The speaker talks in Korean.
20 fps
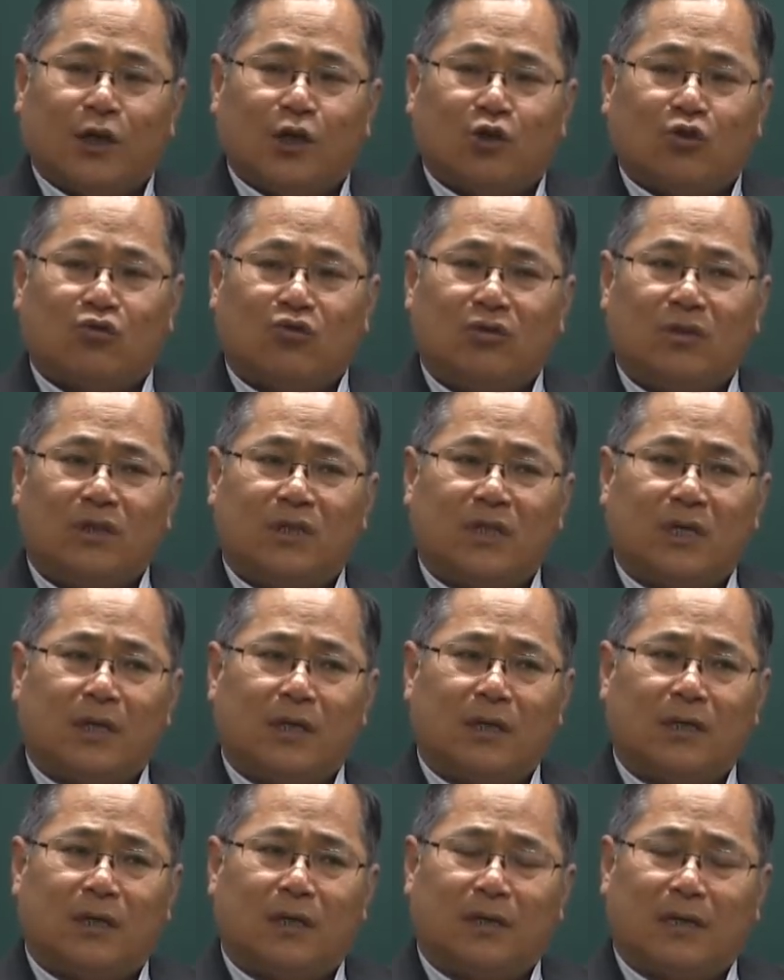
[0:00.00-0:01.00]

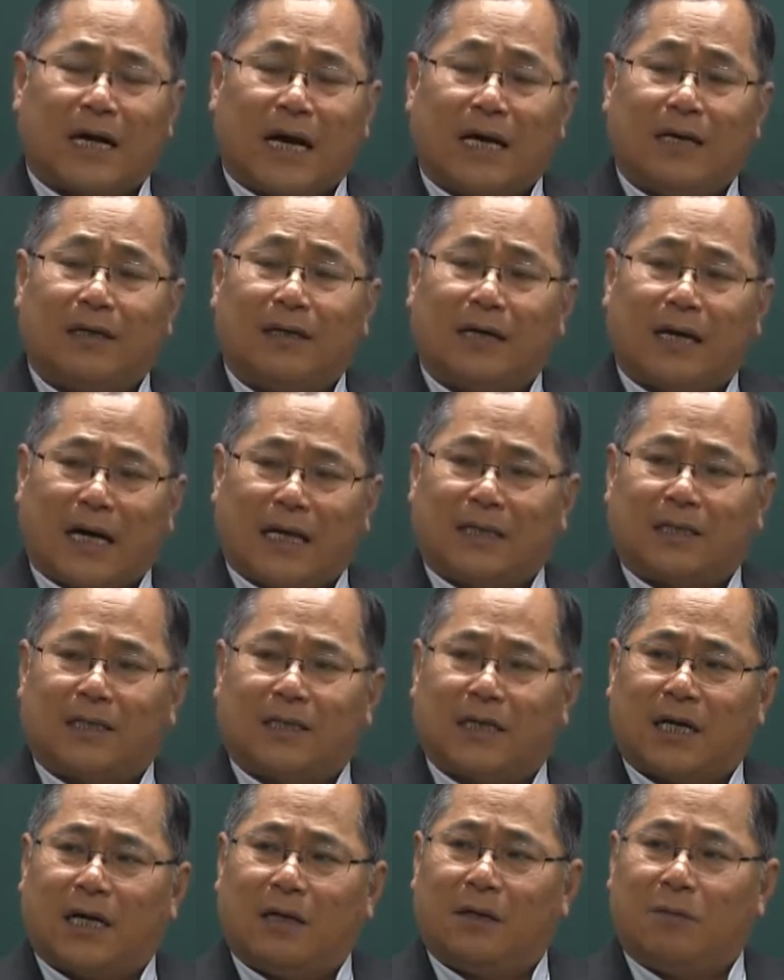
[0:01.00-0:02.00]
순실현 가능
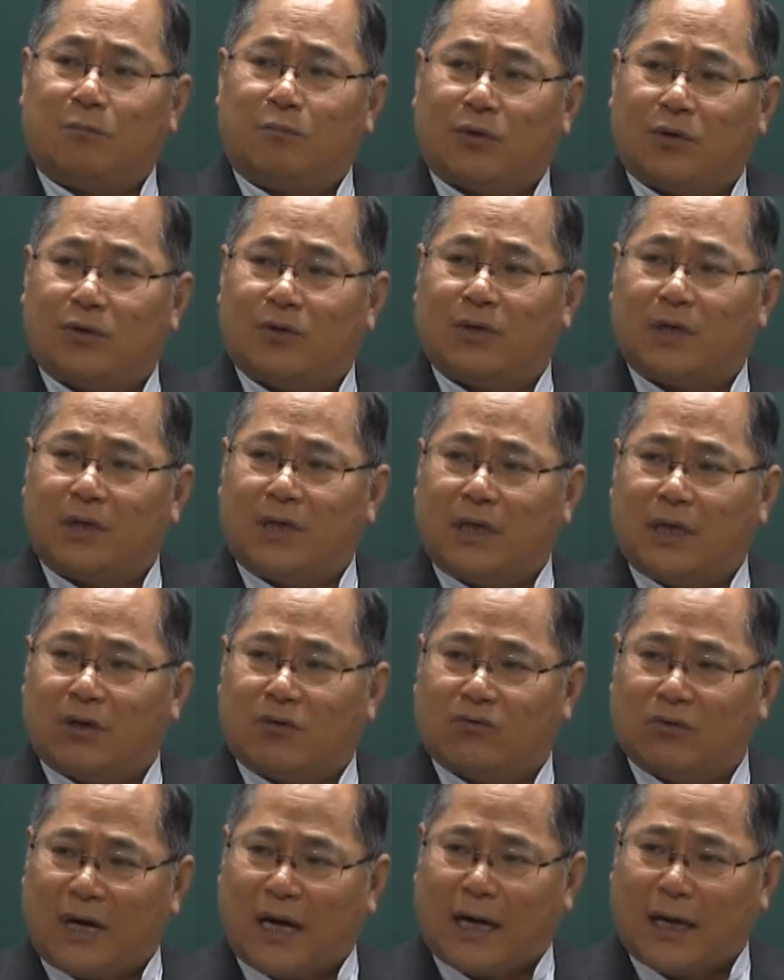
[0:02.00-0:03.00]
가치라는 표현이
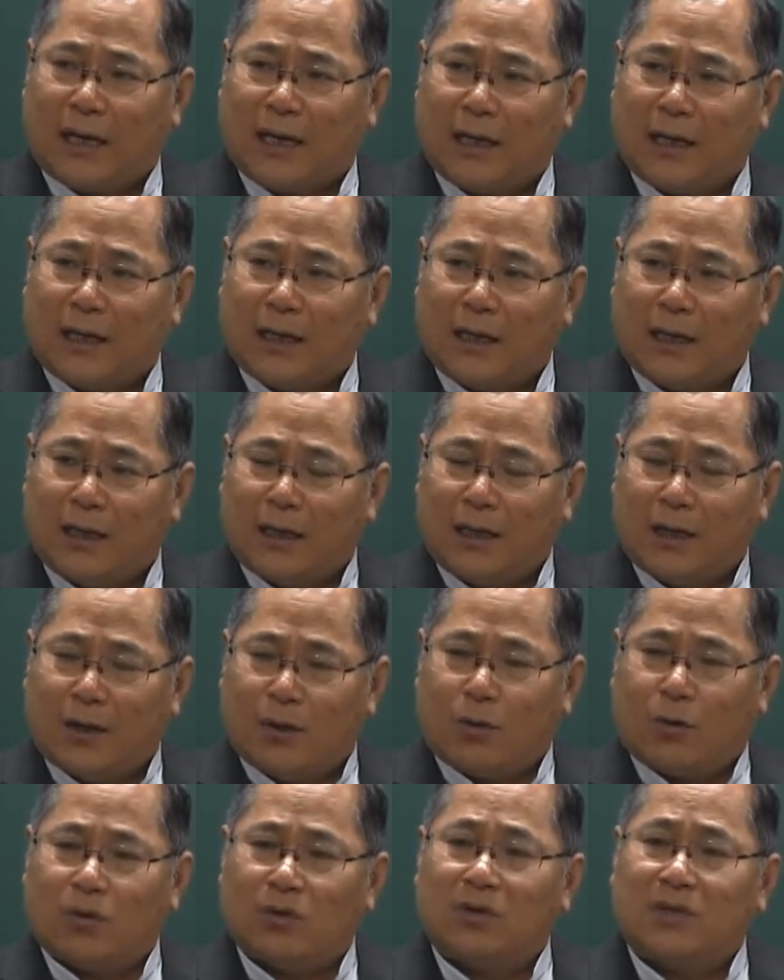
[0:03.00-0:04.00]
있구나.
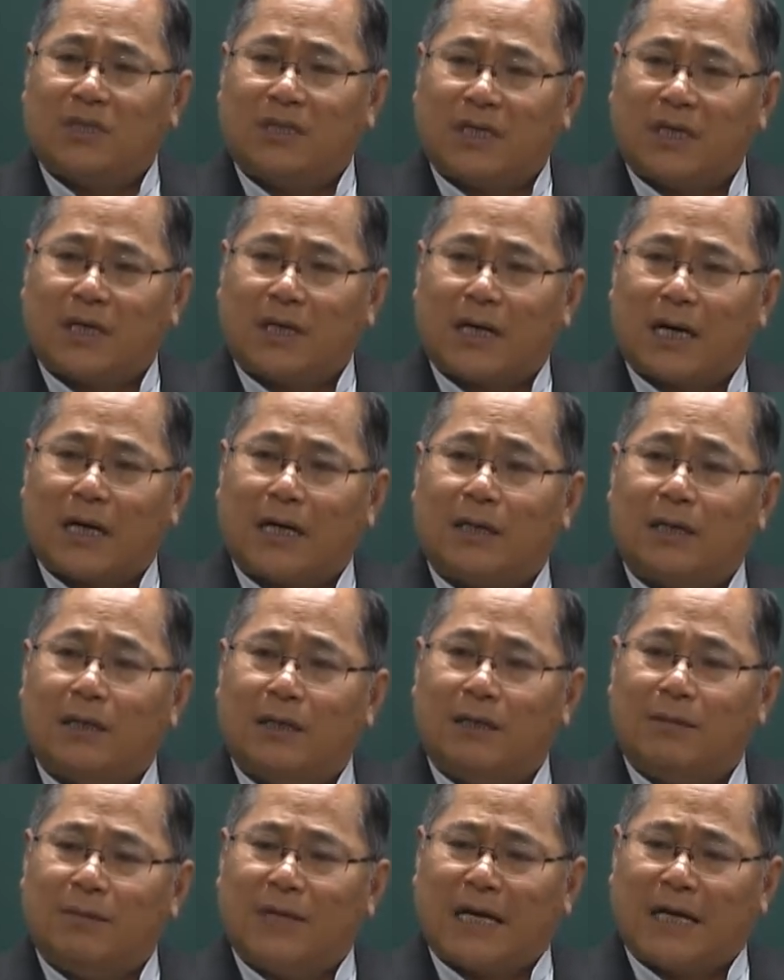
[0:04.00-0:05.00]
이건 시가를
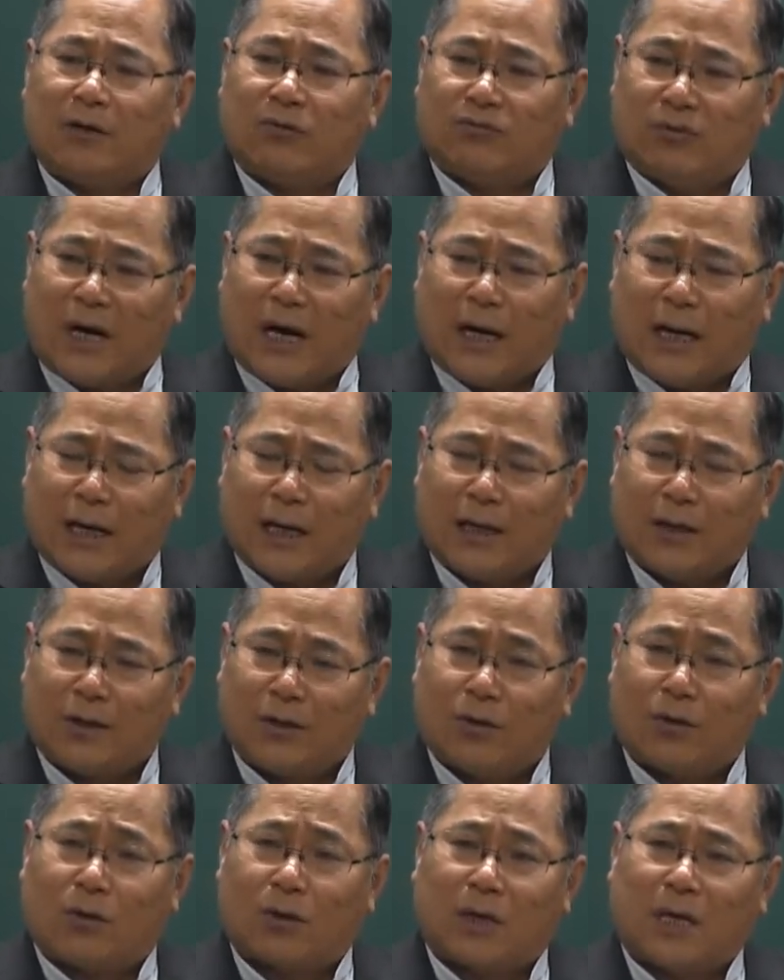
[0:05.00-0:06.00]
의미하는구나.
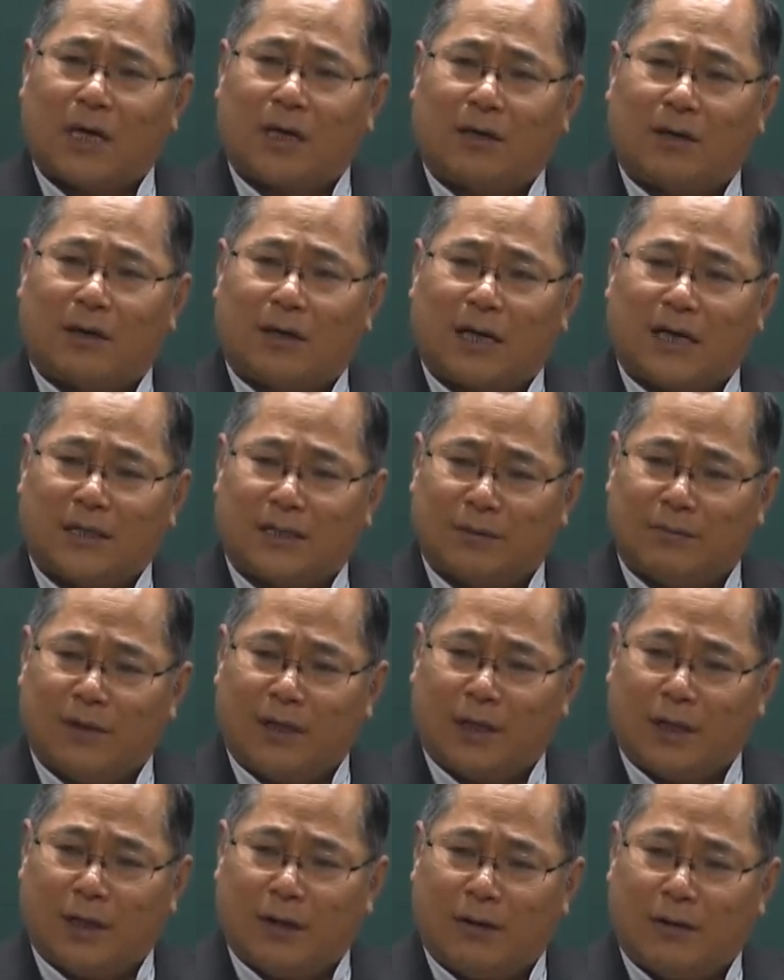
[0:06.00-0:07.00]
이렇게
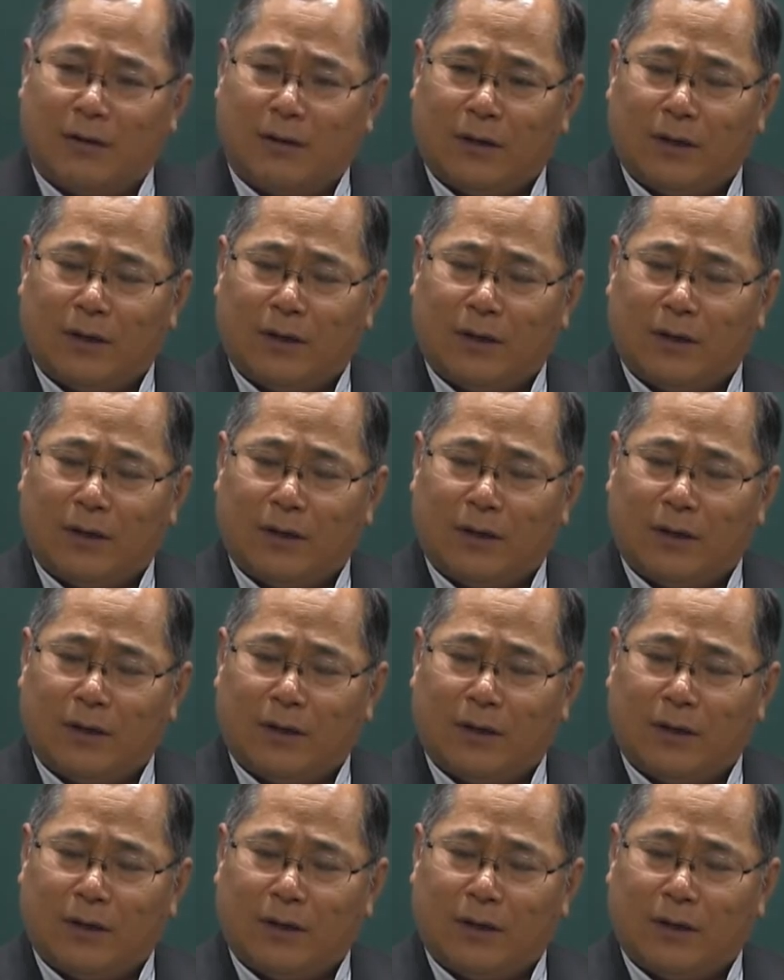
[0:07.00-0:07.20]
기억하시면 돼요.